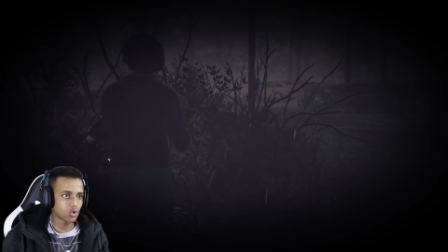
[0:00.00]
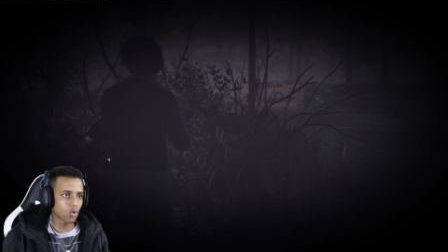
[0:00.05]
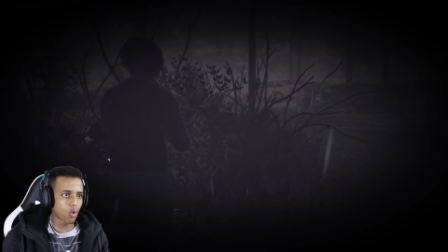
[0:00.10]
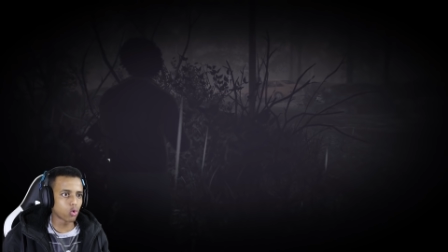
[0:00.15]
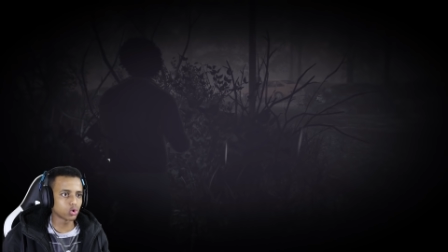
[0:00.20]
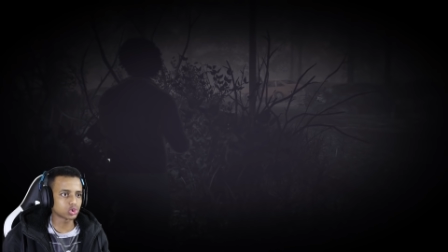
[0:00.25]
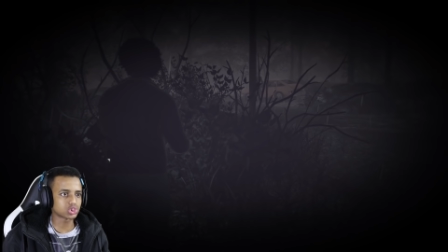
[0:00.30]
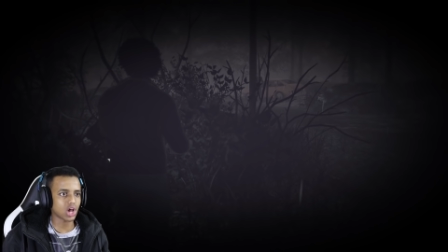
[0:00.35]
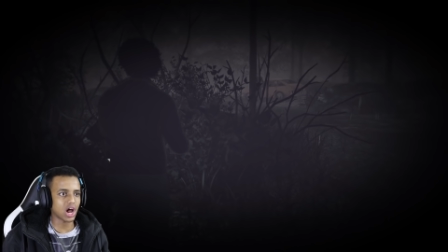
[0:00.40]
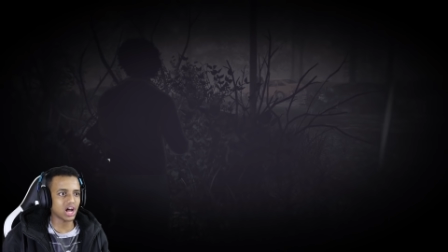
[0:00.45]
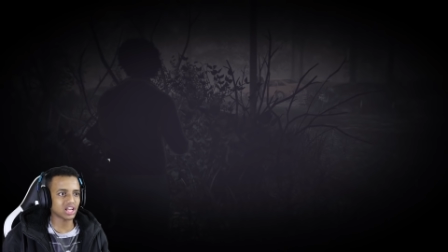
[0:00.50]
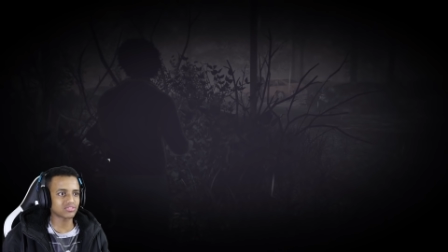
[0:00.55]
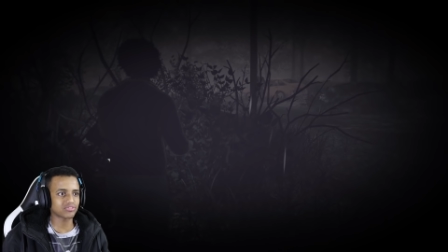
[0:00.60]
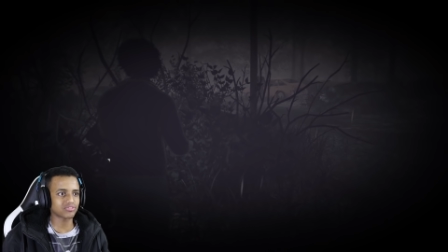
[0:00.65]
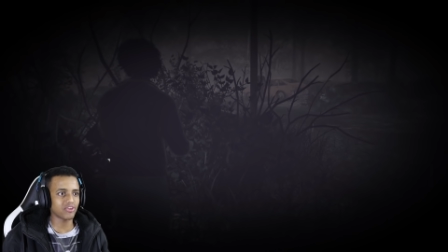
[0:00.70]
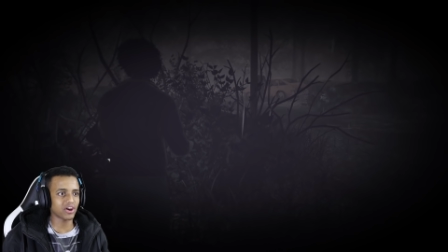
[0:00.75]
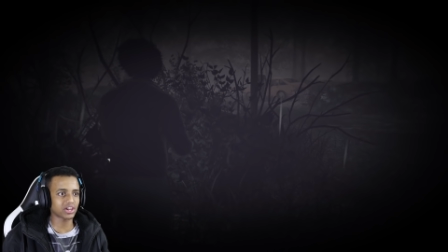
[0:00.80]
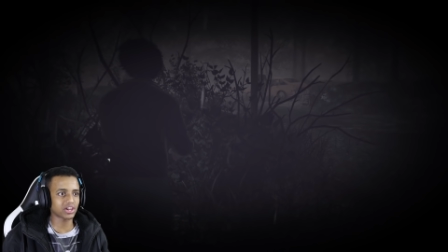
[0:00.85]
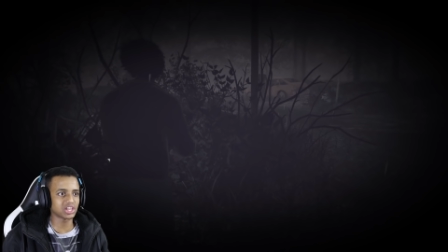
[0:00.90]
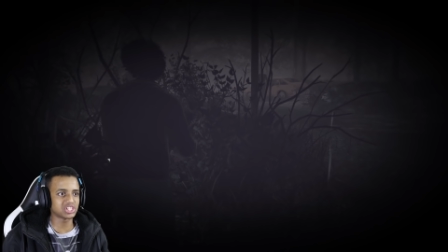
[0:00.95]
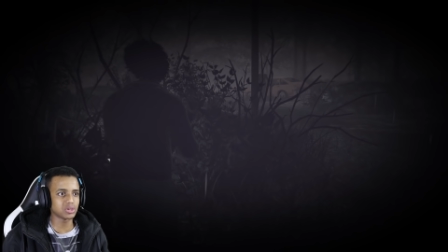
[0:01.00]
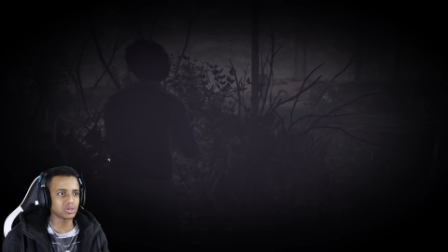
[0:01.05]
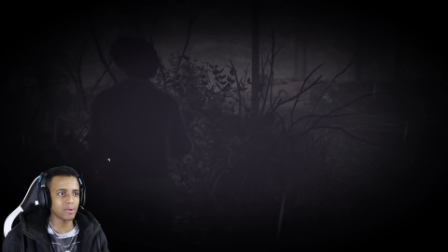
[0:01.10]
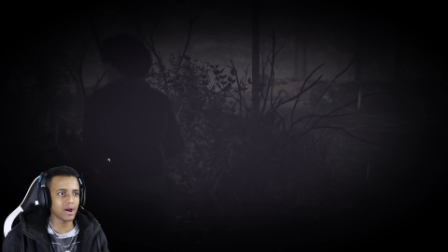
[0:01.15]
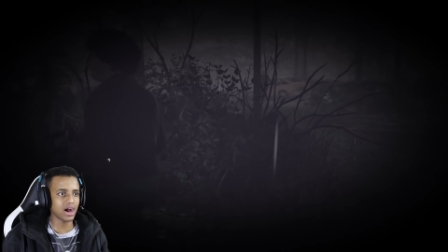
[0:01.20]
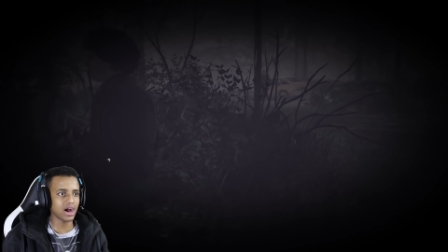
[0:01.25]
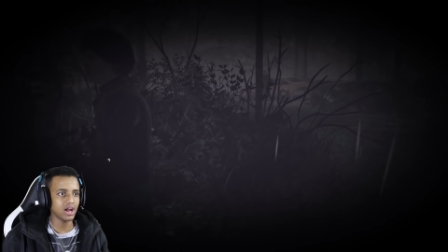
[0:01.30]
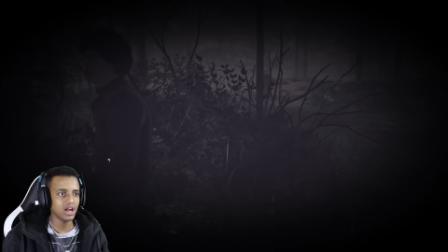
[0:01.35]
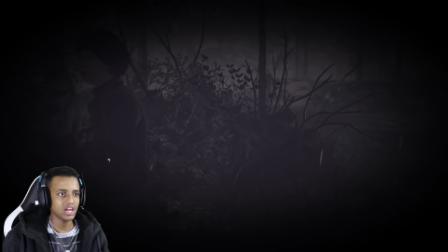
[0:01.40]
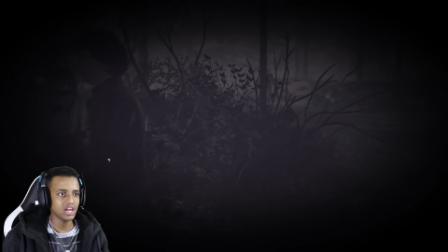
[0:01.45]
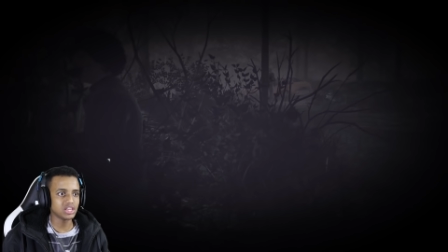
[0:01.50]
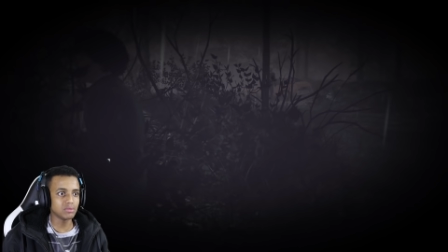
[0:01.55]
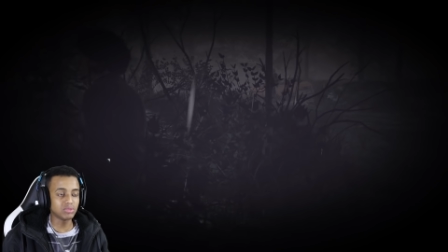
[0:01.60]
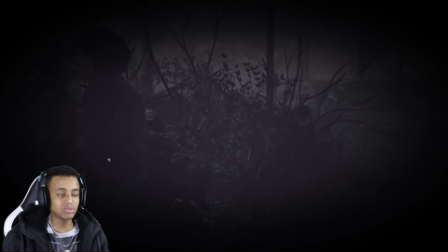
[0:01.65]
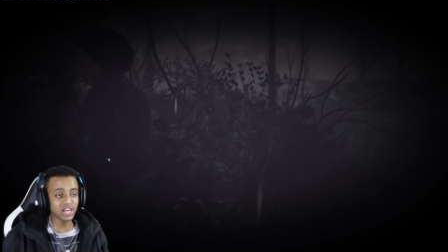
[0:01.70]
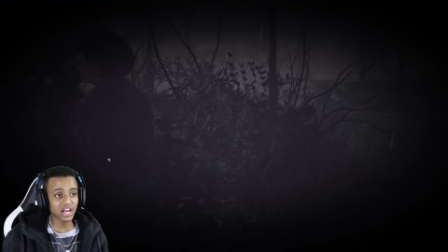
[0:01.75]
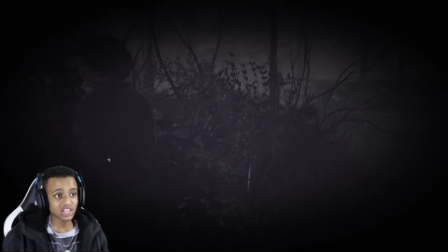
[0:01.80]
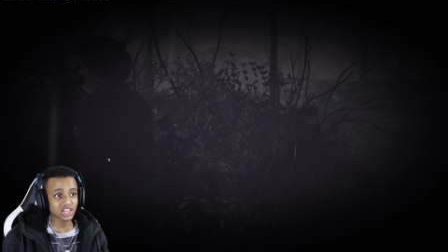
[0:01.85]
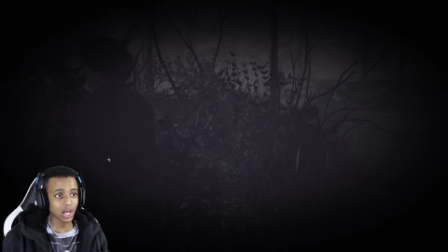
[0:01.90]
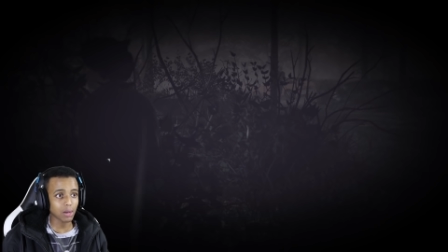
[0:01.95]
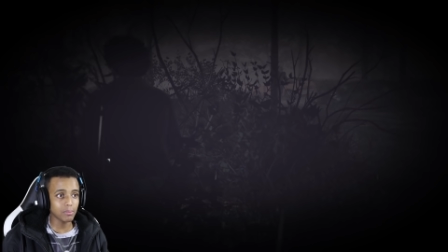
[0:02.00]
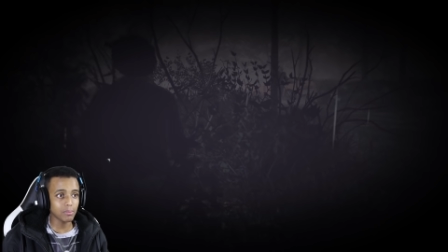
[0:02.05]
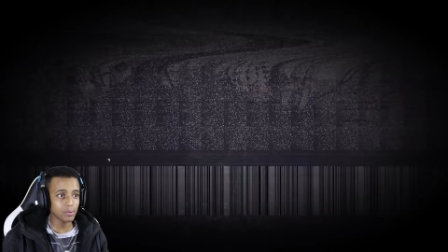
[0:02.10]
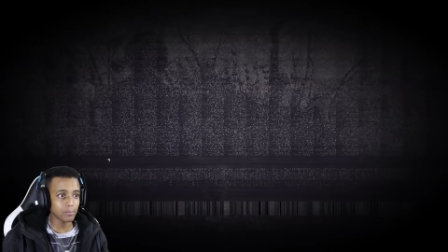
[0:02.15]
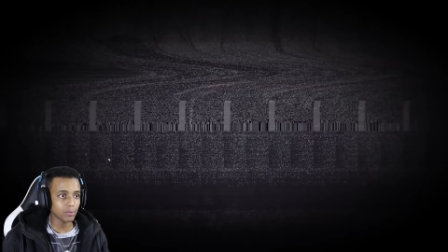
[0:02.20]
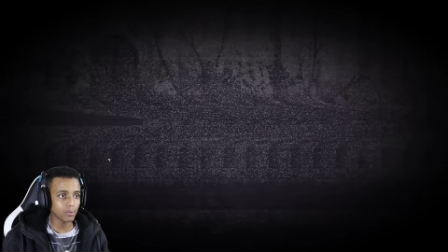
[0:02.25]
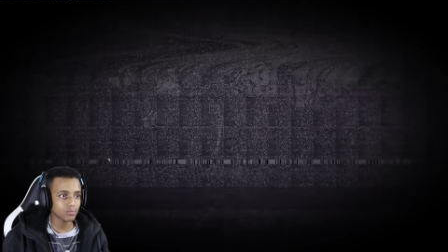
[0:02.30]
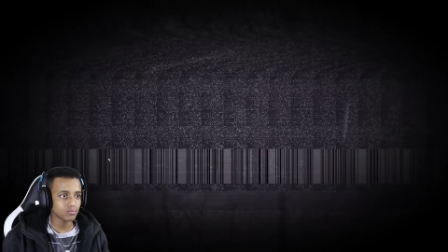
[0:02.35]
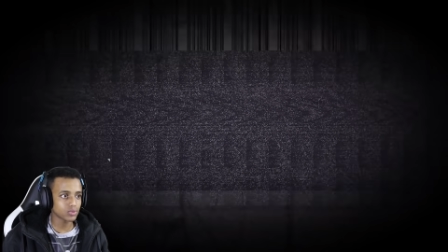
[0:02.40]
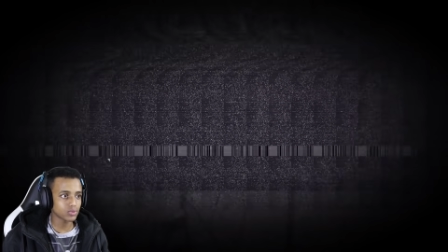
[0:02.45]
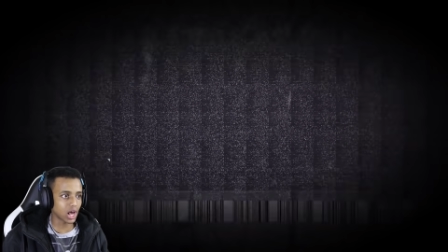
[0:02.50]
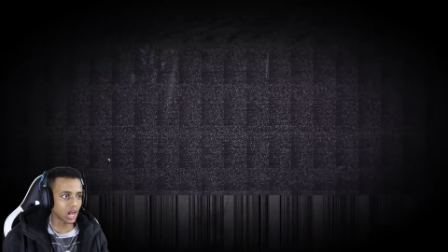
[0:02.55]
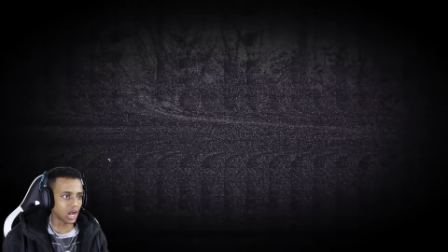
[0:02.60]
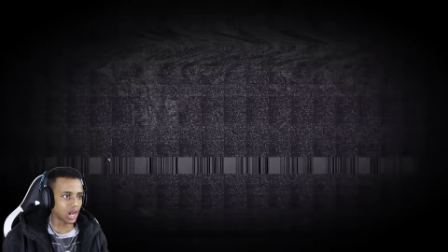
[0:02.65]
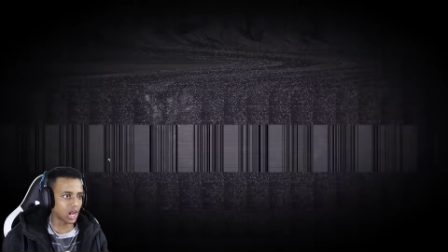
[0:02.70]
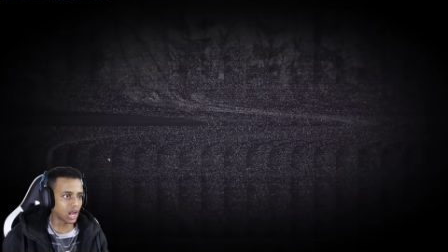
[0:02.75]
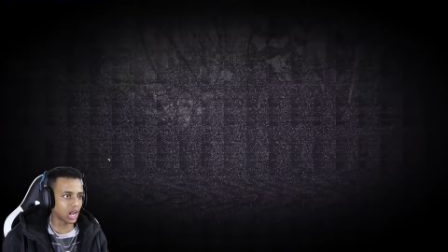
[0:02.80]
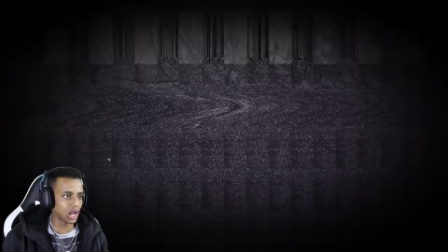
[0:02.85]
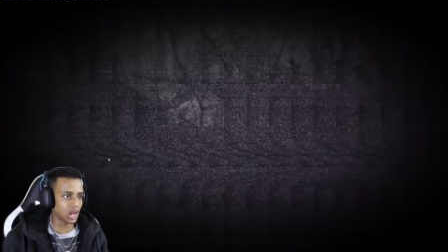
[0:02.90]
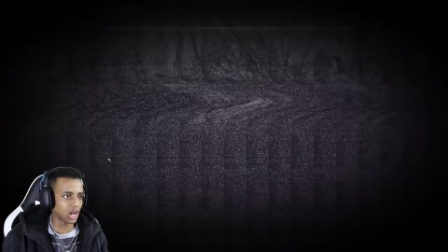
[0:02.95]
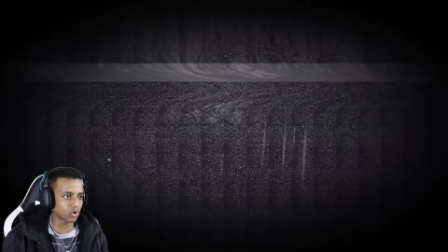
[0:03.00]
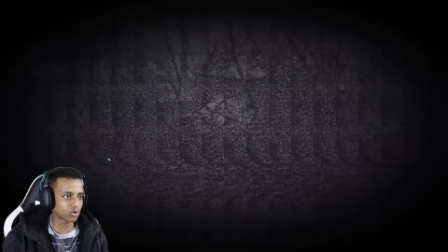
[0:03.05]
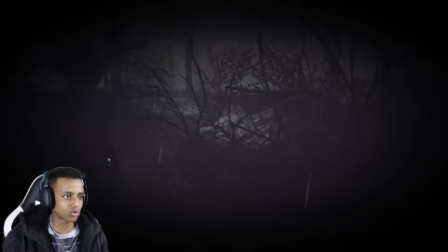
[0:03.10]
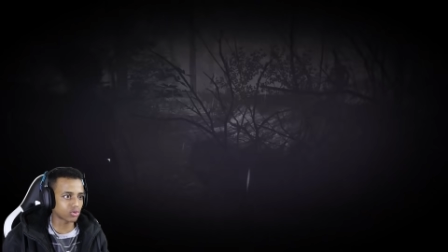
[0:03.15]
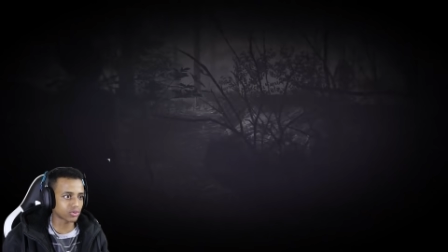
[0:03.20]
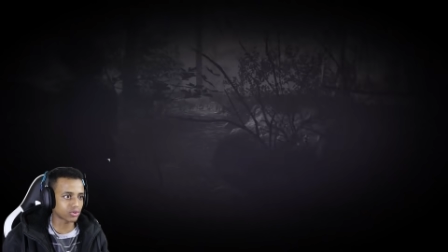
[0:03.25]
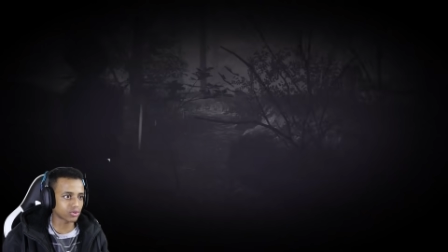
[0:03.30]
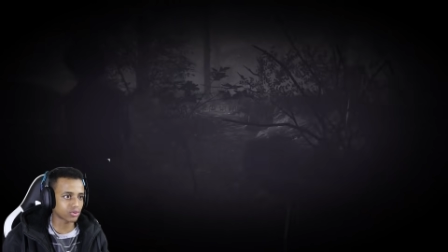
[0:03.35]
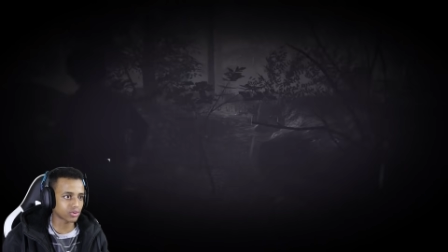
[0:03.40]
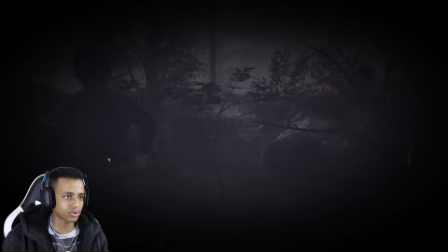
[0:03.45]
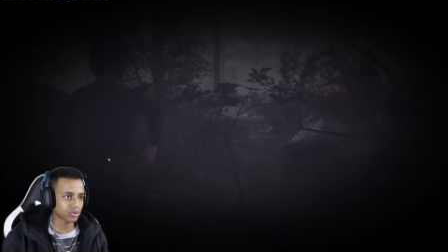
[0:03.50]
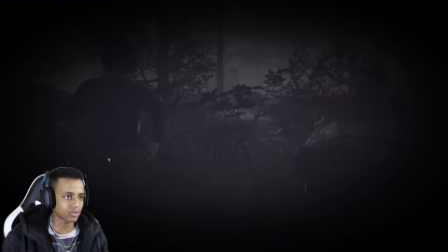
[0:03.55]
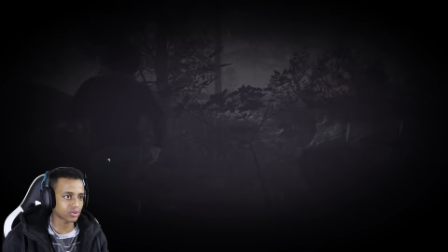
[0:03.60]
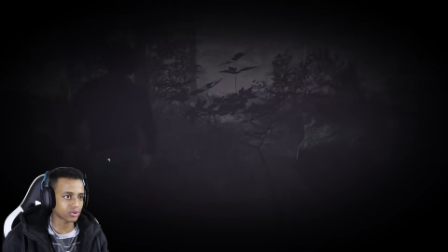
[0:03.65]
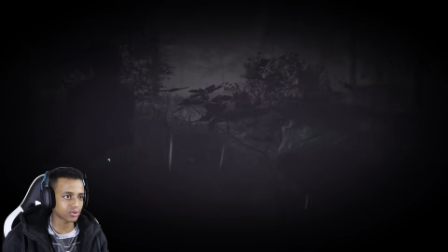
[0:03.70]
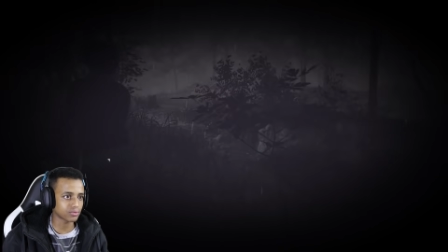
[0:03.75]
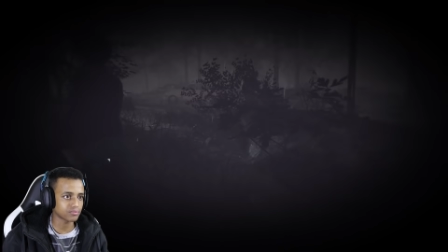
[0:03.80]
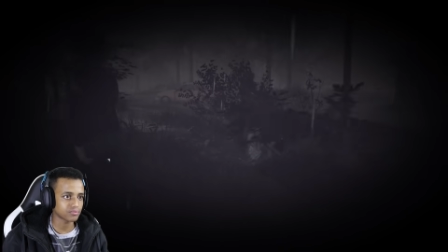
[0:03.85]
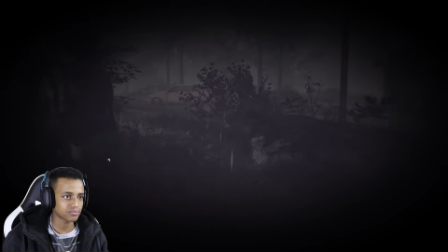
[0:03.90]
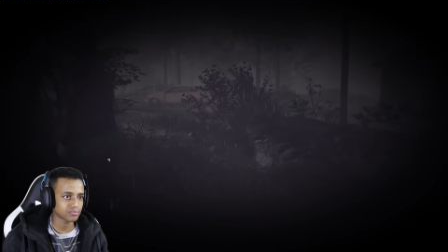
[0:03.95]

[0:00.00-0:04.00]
اوه صحت فخ يا جماعه يمديني ادخل من لا لا لا لا, لا. اركب اركب اركب